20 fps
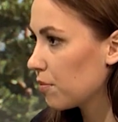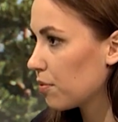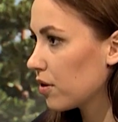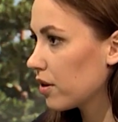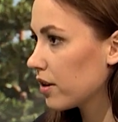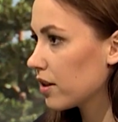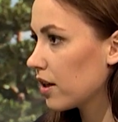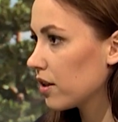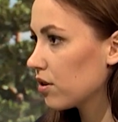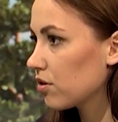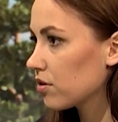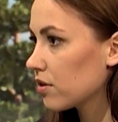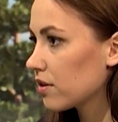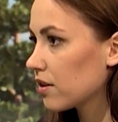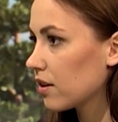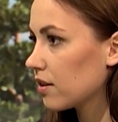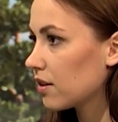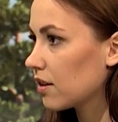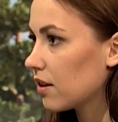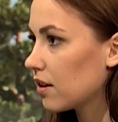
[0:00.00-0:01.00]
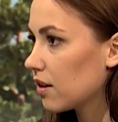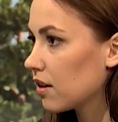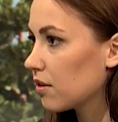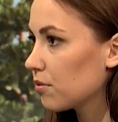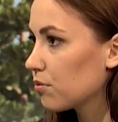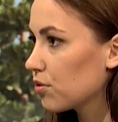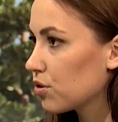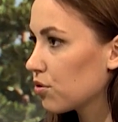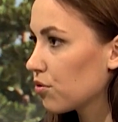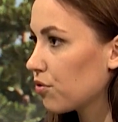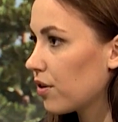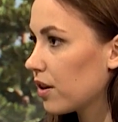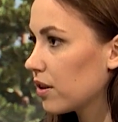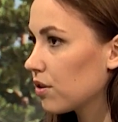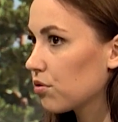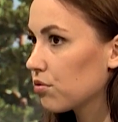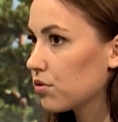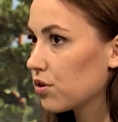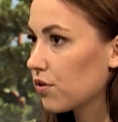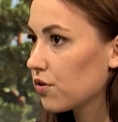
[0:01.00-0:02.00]
polegająca na byciu
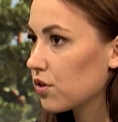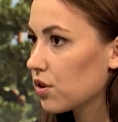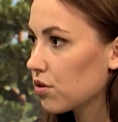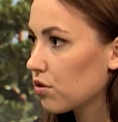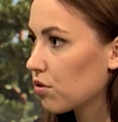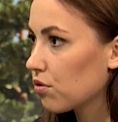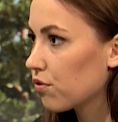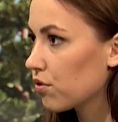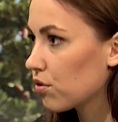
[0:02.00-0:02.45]
fajną dziewczyną